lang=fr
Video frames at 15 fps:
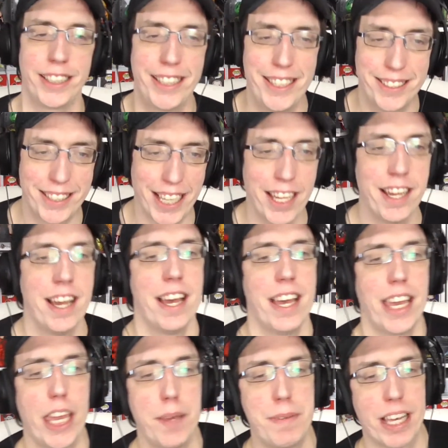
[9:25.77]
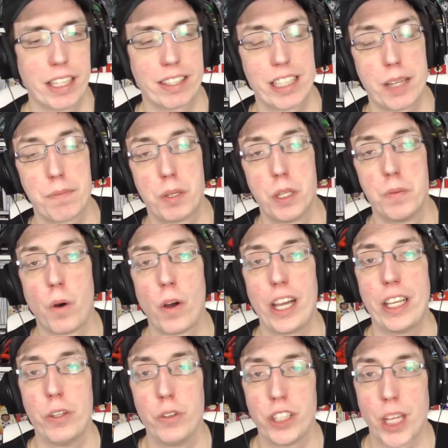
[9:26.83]
qui sait Eh bien simplement,
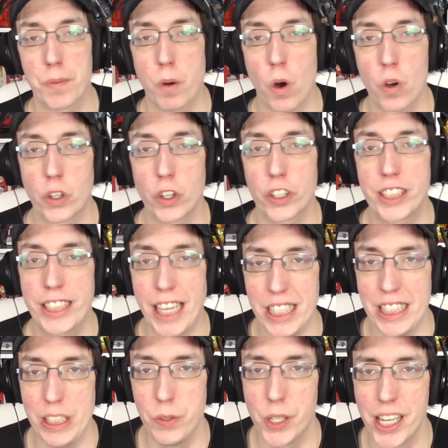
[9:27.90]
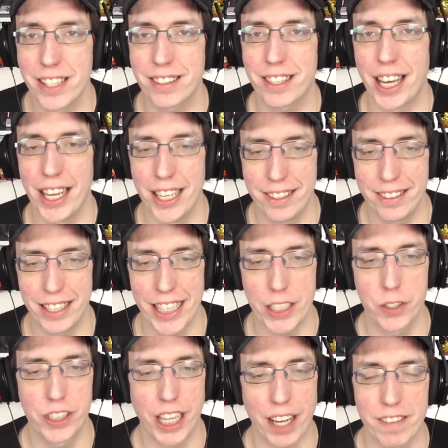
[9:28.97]
il nous apprend que Kenny West a essayé
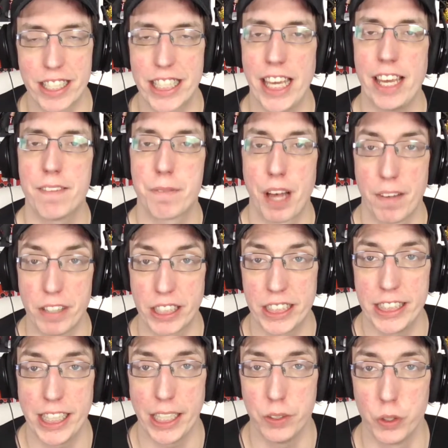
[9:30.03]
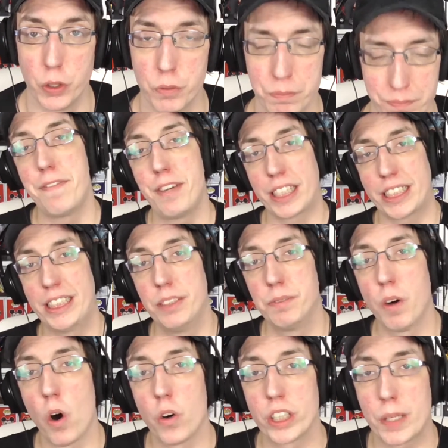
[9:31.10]
de travailler avec Nintendo.
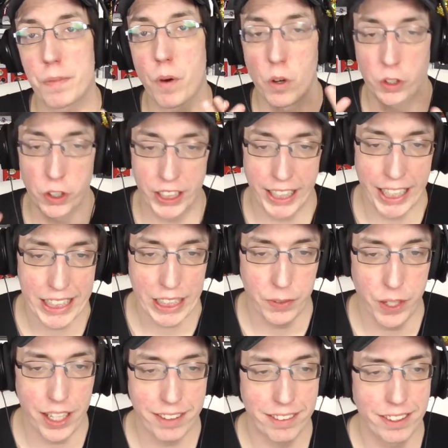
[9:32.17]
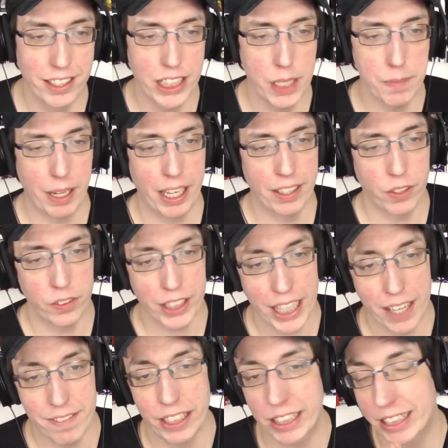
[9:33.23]
Effectivement, on apprend que Kenny West s'était
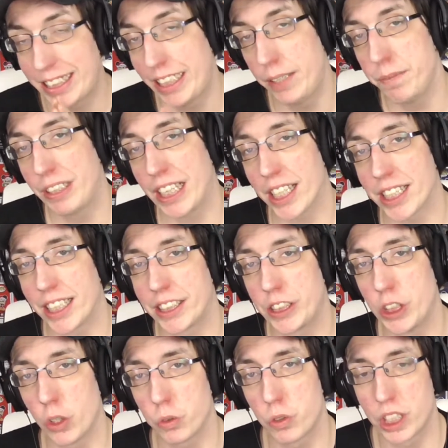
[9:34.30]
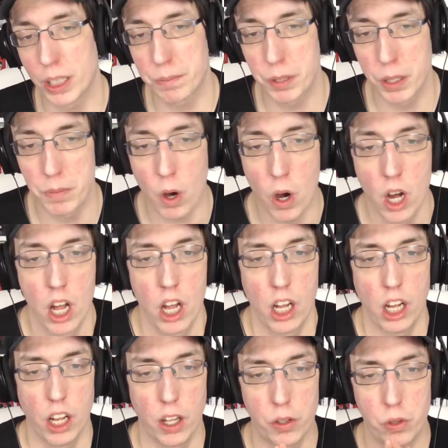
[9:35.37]
présenté avec Kim Kardashian tout simplement
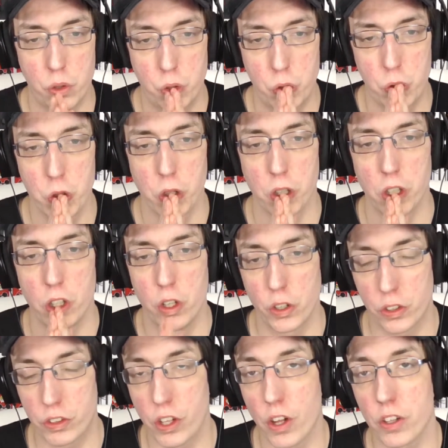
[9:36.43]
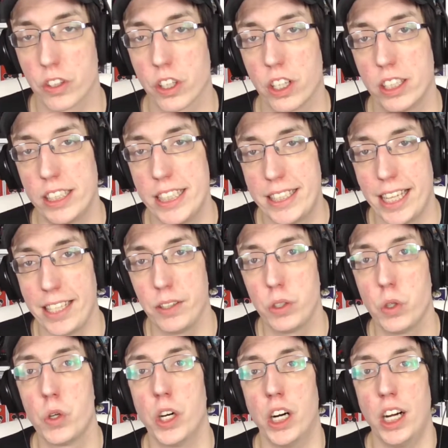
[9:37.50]
euh, sur le stand
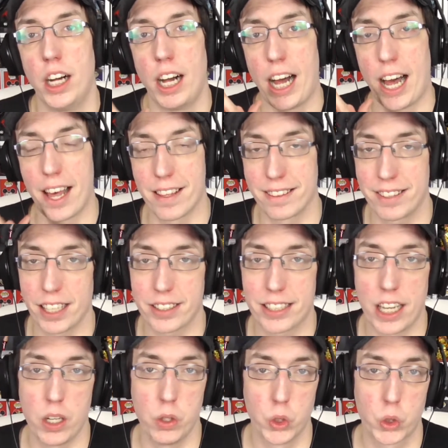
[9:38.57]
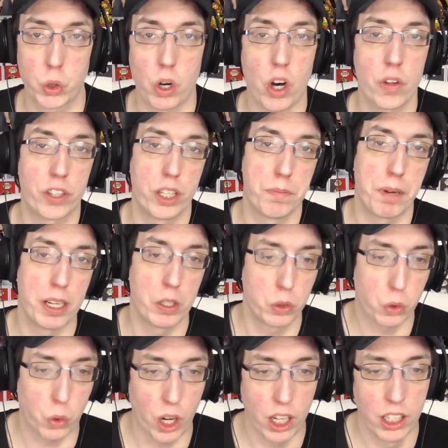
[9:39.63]
Nintendo à un certain E3, on ne sait pas
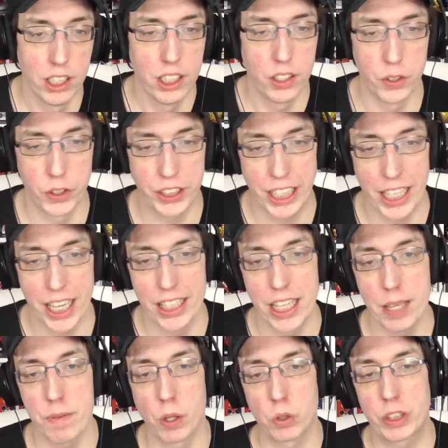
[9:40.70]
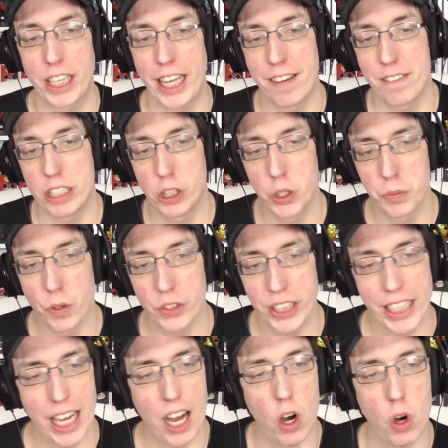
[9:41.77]
l'E3 e de quelle année, mais en tout cas, il avait
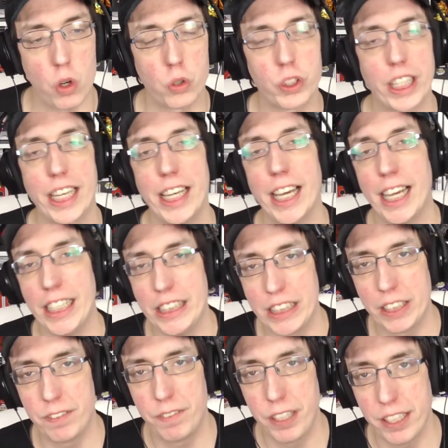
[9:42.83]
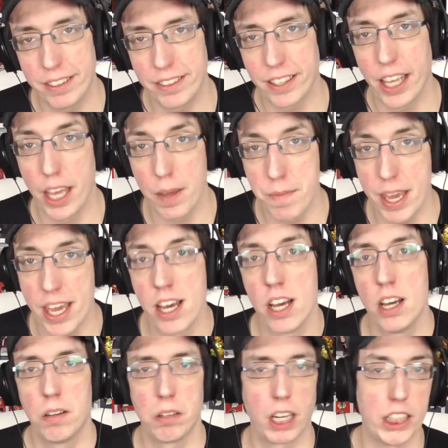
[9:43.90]
demandé à rencontrer Régis Fils Aimé,
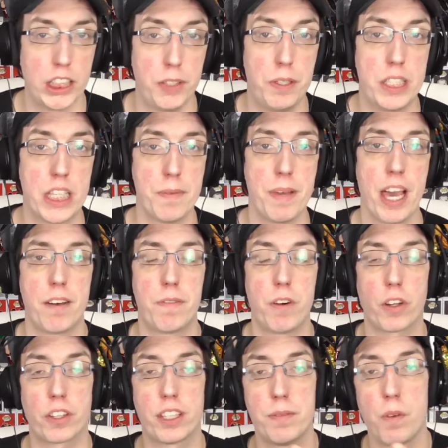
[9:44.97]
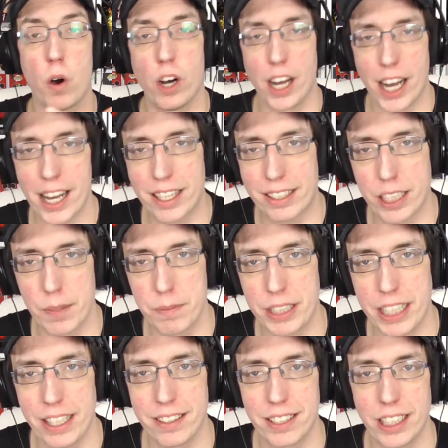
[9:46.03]
Régis aimé a forcément
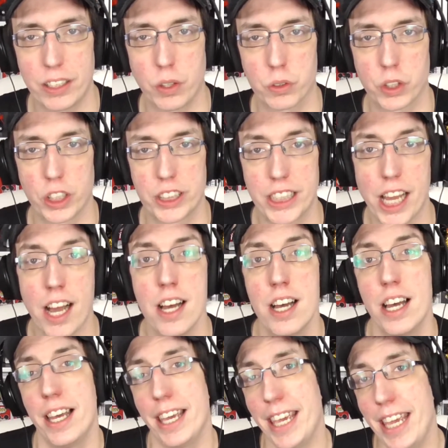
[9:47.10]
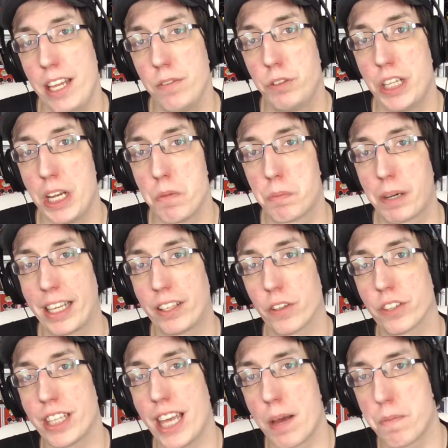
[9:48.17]
accepté cet entretien et il voulait lui
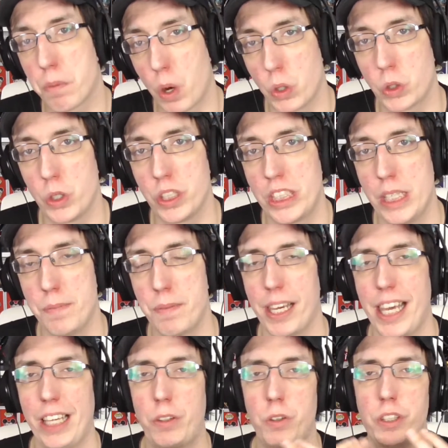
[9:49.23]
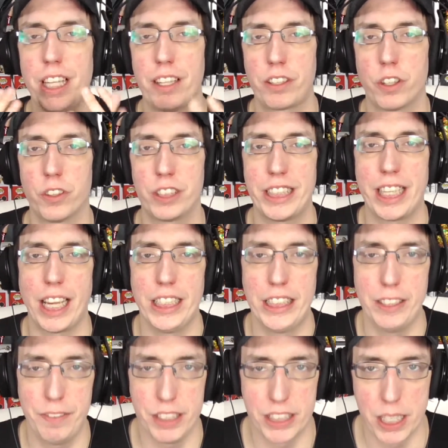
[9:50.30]
présenter un prototype. Écoutez ce qu'en dit
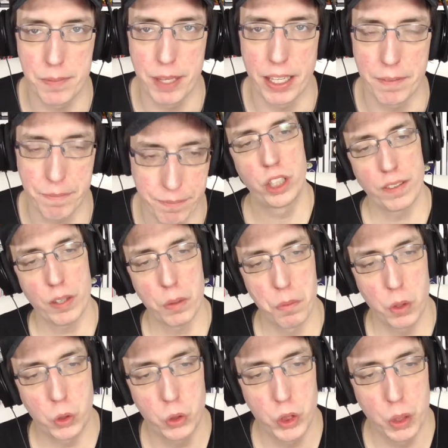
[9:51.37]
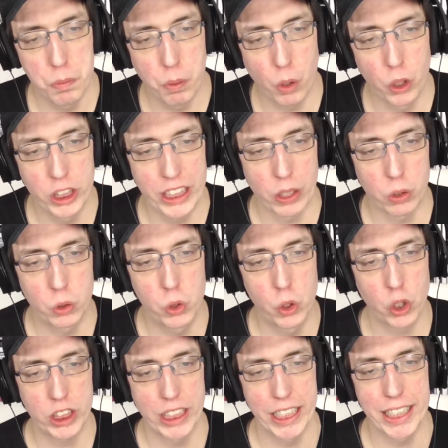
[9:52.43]
Régis aimé Nous avions beaucoup de projets en
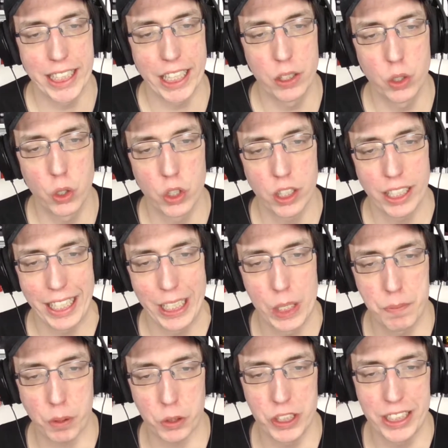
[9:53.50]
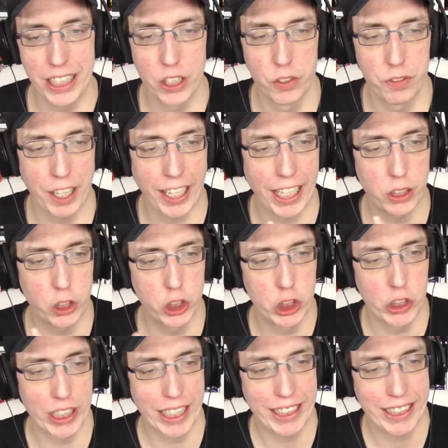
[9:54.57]
cours chez Nintendo et l'opportunité de faire quelque
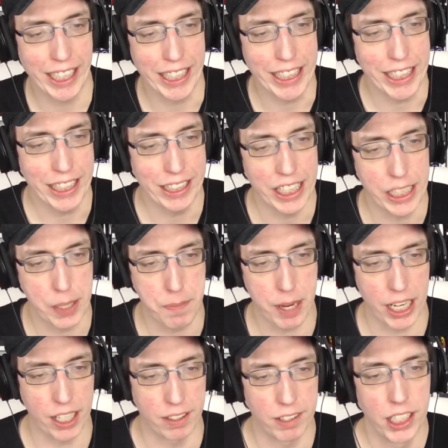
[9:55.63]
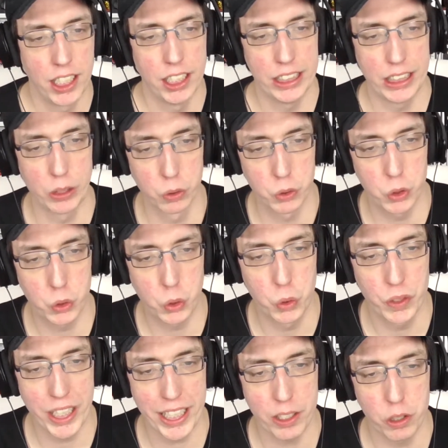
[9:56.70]
chose avec Kenny n'était pas là. J'ai donc dû
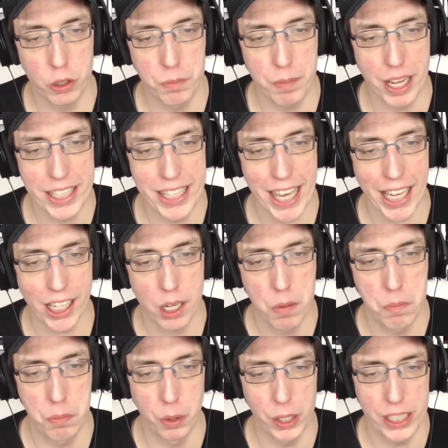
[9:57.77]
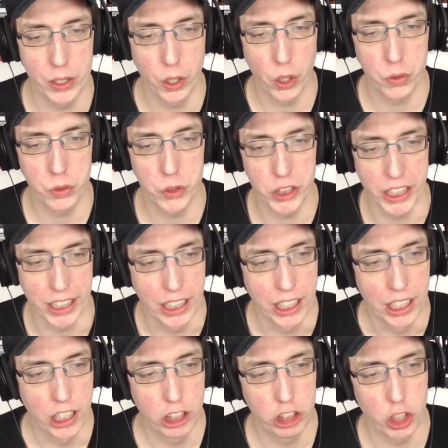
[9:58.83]
trouver une manière polie de refuser.
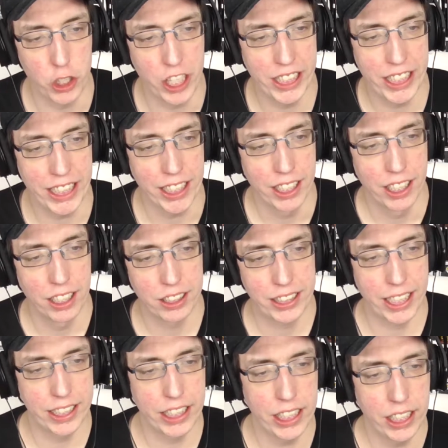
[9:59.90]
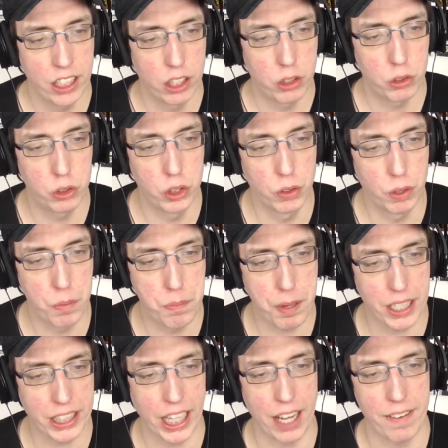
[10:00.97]
Je lui ai dit Kenny, tu ne veux
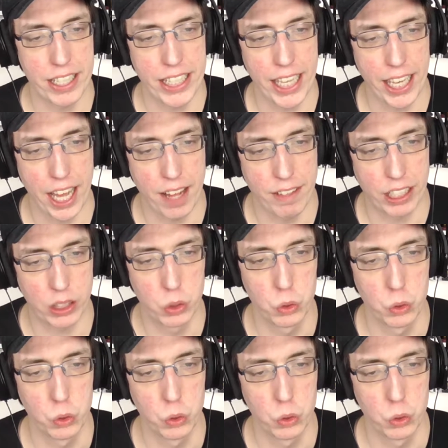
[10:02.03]
pas travailler avec